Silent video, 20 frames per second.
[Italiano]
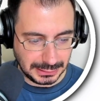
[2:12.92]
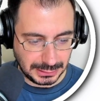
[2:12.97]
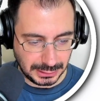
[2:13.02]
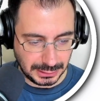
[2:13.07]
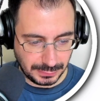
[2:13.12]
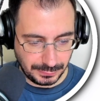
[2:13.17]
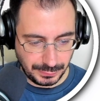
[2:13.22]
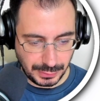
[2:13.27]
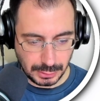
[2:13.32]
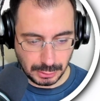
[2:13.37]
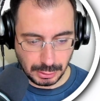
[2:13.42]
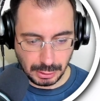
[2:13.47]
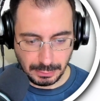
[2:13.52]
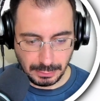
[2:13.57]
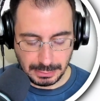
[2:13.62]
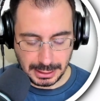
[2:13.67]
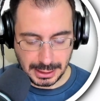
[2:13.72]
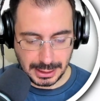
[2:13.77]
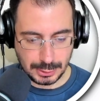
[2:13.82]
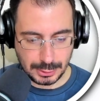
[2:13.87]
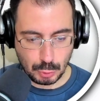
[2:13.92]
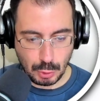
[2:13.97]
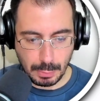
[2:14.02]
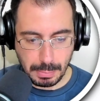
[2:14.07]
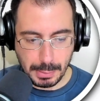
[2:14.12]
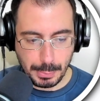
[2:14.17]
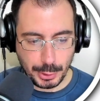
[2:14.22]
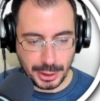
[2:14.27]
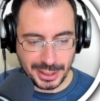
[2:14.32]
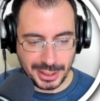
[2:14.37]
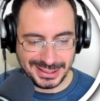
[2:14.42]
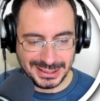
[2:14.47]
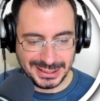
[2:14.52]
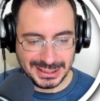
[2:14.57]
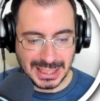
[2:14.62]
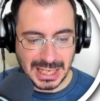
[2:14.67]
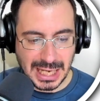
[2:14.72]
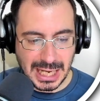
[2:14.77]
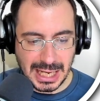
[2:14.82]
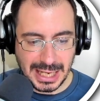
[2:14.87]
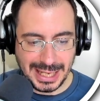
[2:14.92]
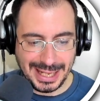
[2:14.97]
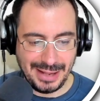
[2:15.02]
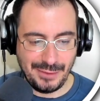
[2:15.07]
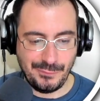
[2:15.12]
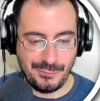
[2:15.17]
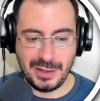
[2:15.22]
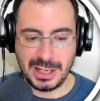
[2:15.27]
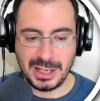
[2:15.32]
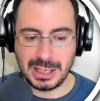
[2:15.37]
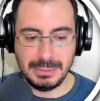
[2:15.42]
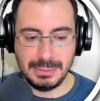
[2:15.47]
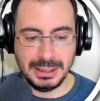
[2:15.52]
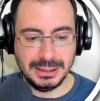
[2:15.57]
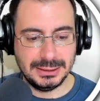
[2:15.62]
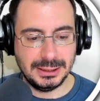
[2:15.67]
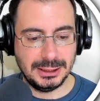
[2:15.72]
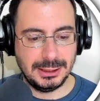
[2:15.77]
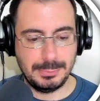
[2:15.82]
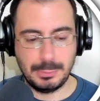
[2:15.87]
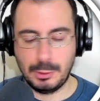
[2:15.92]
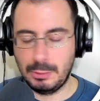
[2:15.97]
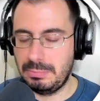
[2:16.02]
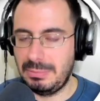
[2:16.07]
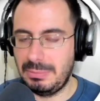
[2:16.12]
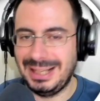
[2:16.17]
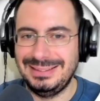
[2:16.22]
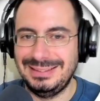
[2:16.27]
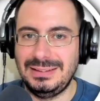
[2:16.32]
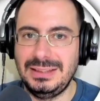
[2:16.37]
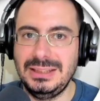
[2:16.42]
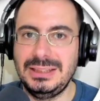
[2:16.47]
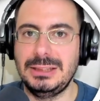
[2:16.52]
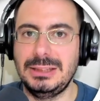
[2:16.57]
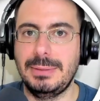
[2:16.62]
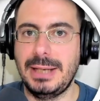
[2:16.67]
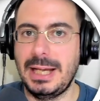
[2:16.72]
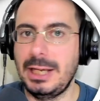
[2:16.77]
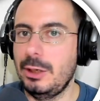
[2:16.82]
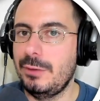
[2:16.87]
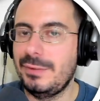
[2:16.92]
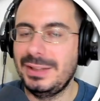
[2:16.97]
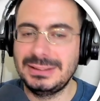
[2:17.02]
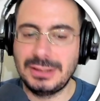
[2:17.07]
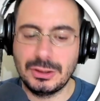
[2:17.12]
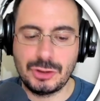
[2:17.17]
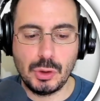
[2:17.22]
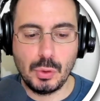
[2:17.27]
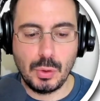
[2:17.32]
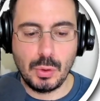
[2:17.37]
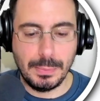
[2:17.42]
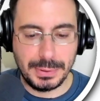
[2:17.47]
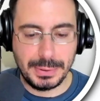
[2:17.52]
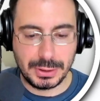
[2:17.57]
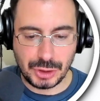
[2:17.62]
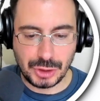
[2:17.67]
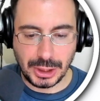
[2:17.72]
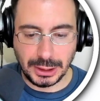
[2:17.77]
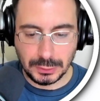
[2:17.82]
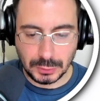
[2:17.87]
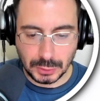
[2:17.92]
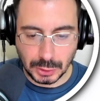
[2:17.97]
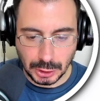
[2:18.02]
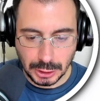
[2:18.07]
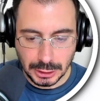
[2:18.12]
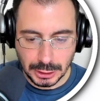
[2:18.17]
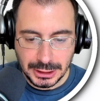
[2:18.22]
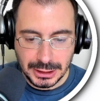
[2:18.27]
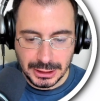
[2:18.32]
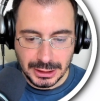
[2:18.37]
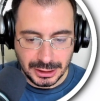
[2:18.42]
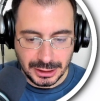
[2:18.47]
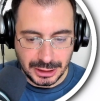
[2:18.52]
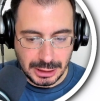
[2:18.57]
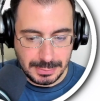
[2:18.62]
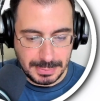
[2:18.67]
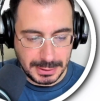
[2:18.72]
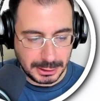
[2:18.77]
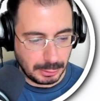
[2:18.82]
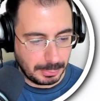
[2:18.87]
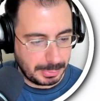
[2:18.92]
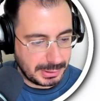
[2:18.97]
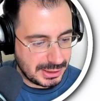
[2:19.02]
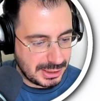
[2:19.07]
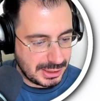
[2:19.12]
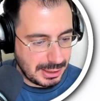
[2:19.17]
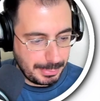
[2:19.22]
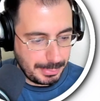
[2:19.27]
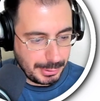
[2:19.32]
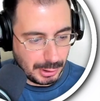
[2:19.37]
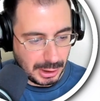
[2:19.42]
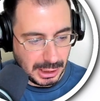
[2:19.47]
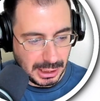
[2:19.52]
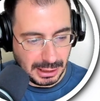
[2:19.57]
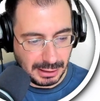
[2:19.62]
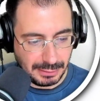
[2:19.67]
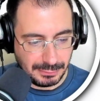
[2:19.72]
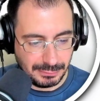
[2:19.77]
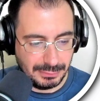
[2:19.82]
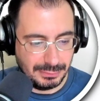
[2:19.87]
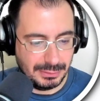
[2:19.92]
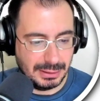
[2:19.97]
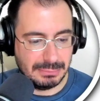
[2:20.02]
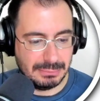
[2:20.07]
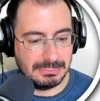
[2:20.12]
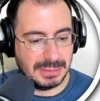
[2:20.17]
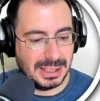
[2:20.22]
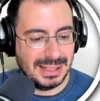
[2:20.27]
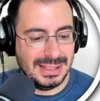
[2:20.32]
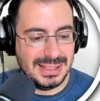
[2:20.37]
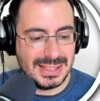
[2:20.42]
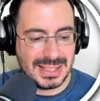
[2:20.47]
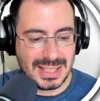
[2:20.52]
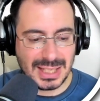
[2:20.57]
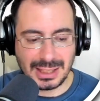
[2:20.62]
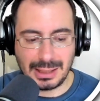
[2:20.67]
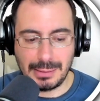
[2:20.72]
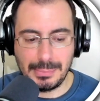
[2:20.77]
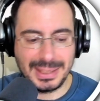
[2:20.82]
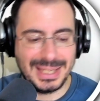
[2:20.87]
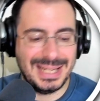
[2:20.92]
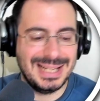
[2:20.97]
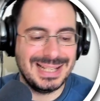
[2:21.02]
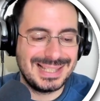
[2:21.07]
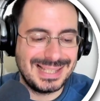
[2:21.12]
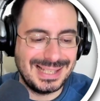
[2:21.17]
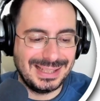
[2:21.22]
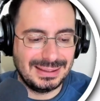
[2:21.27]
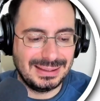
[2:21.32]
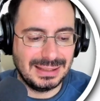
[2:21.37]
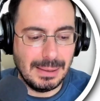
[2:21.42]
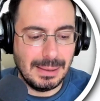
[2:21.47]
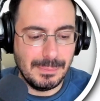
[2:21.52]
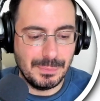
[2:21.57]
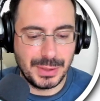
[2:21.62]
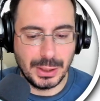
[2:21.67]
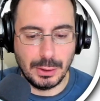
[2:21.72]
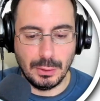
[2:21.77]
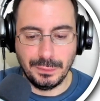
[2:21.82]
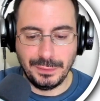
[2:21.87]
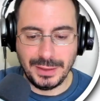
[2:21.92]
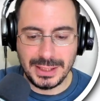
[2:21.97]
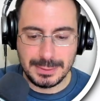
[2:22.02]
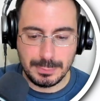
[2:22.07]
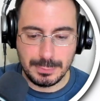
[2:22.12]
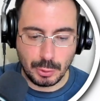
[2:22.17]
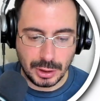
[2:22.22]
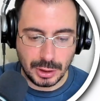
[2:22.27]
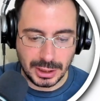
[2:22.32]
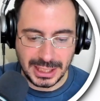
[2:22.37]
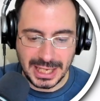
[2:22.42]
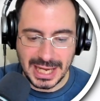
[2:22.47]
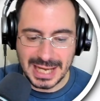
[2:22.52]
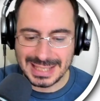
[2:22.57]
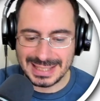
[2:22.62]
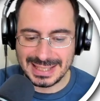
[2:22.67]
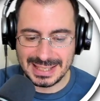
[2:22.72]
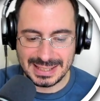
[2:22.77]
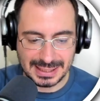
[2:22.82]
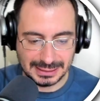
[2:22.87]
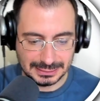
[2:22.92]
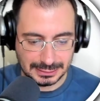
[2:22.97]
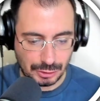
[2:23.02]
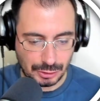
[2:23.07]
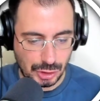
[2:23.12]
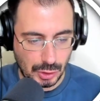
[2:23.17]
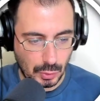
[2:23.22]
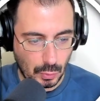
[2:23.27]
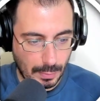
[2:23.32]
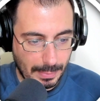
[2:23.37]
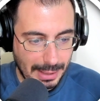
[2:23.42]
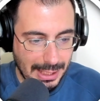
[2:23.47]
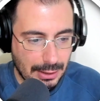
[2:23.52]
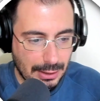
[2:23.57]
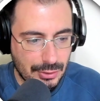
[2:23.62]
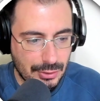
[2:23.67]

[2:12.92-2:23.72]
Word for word: davvero la sua popolarità è veramente tipo altissima è al 95% rispetto rispetto per esempio a, a, Instagram che è al 70 o Facebook che è al 65, ma la cosa